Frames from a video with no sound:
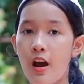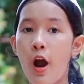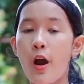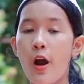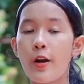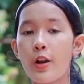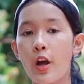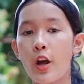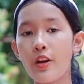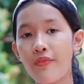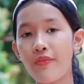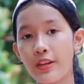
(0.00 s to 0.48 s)

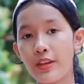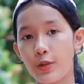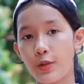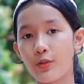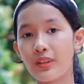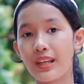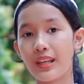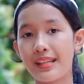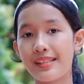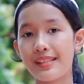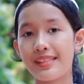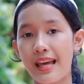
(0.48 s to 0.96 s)
Nói về chủ
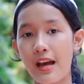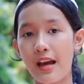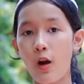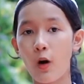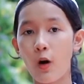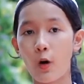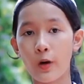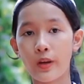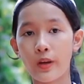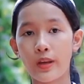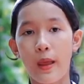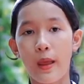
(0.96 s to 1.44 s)
nghĩa xã
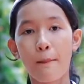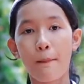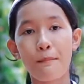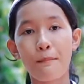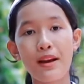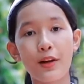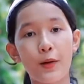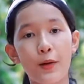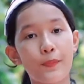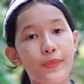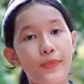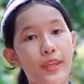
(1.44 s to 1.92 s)
hội, bác
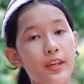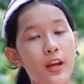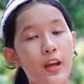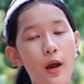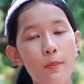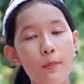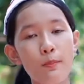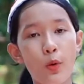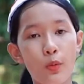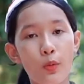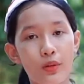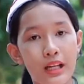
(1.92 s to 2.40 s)
cũng chỉ nói
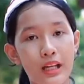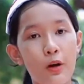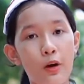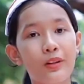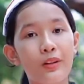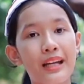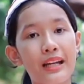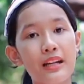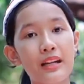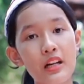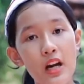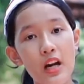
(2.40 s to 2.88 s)
một câu
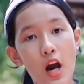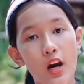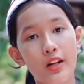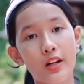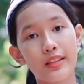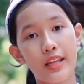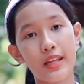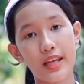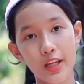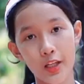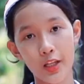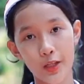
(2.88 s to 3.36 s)
ngắn gọn
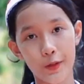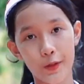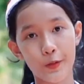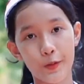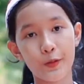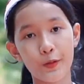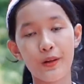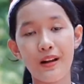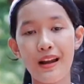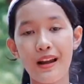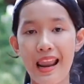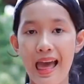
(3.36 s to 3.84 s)
dễ hiểu
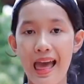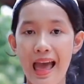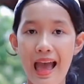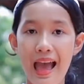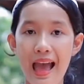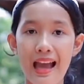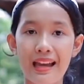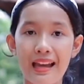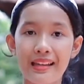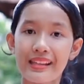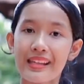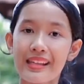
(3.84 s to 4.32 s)

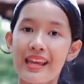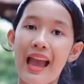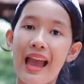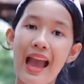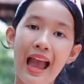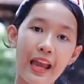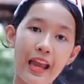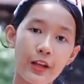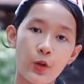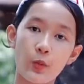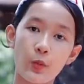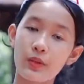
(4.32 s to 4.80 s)
là
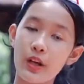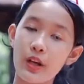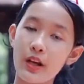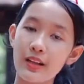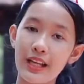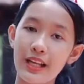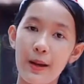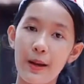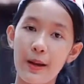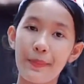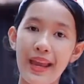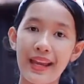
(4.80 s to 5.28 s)
ai cũng có
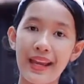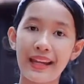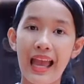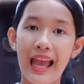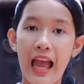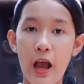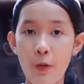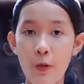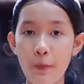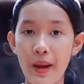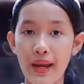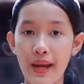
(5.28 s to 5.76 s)
cơm ăn
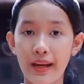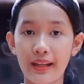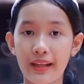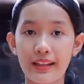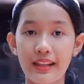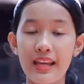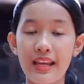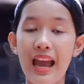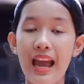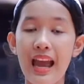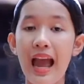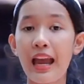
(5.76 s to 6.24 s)
áo mặc,
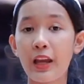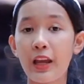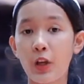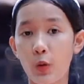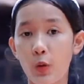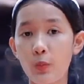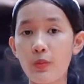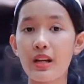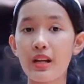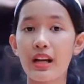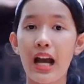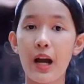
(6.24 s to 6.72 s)
ai
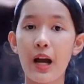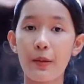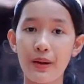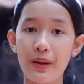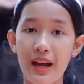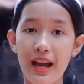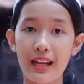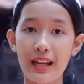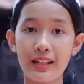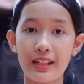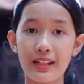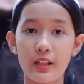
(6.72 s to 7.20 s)
cũng được học
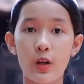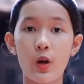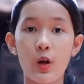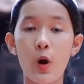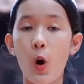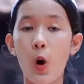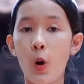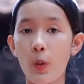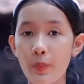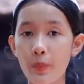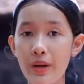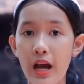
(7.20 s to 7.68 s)
hành,
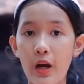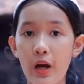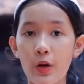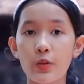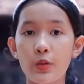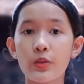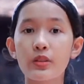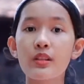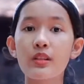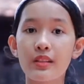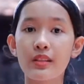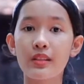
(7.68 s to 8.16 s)
ốm đau
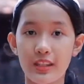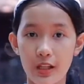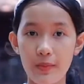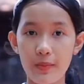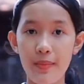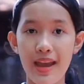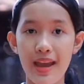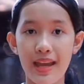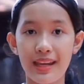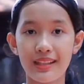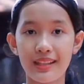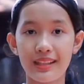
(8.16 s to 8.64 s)
được chữa
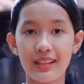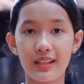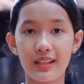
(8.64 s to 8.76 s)
bệnh.